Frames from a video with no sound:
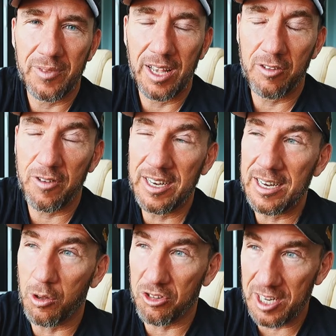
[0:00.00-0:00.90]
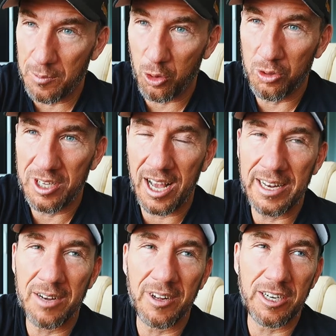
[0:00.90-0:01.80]
Es verliert aus dem Grund
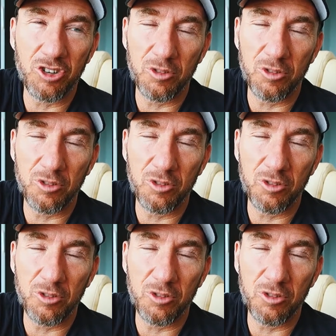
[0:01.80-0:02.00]
keiner, weil das